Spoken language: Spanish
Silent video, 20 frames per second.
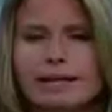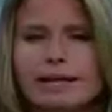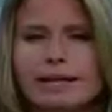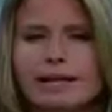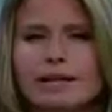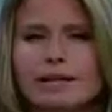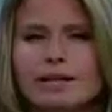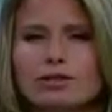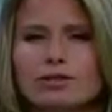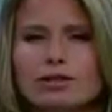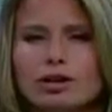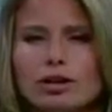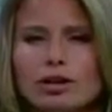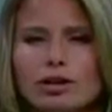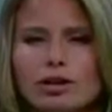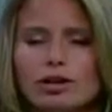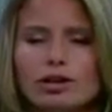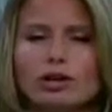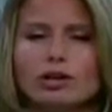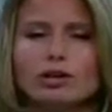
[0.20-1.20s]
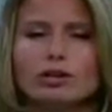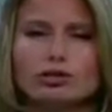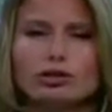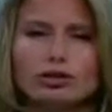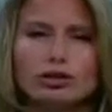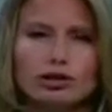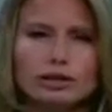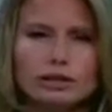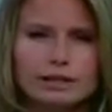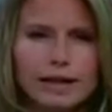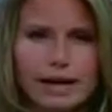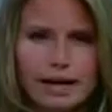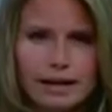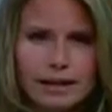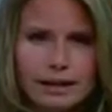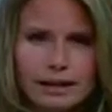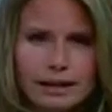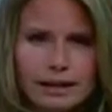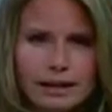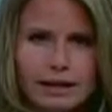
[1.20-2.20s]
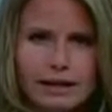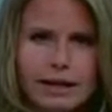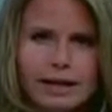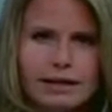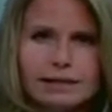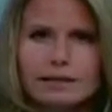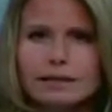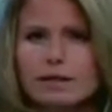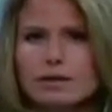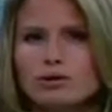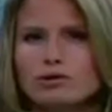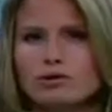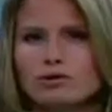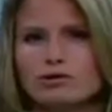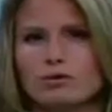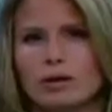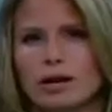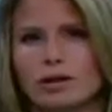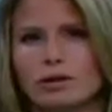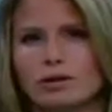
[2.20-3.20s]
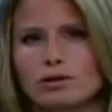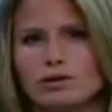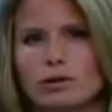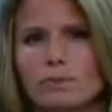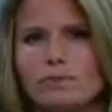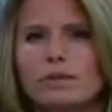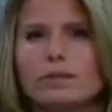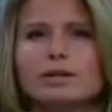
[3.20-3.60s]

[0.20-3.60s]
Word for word: Indignación total entre los usuarios.